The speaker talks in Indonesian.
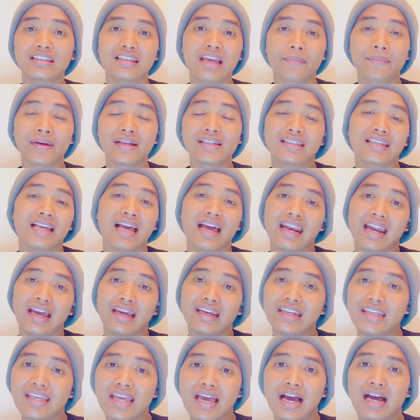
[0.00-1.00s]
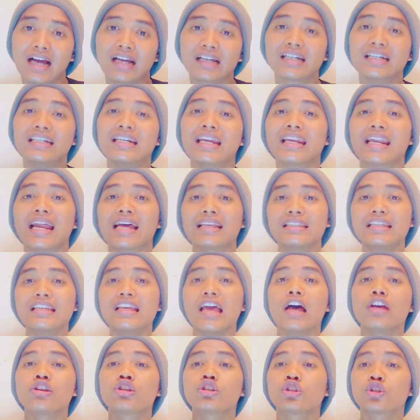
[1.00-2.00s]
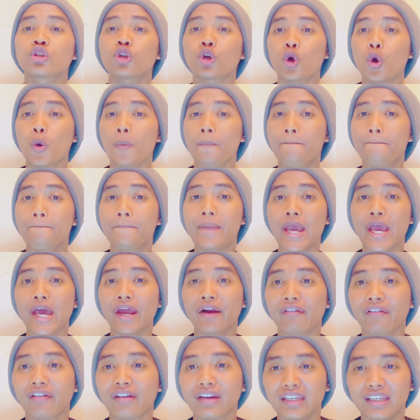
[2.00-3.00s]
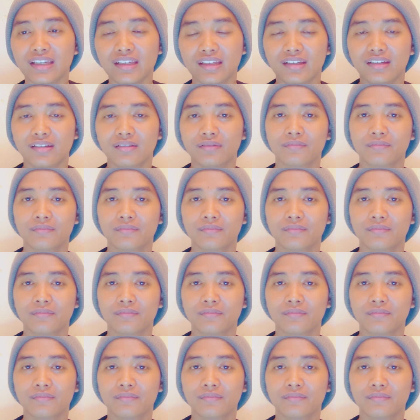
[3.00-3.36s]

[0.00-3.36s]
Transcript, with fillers: zaman sekarang ini ya generasi strawberry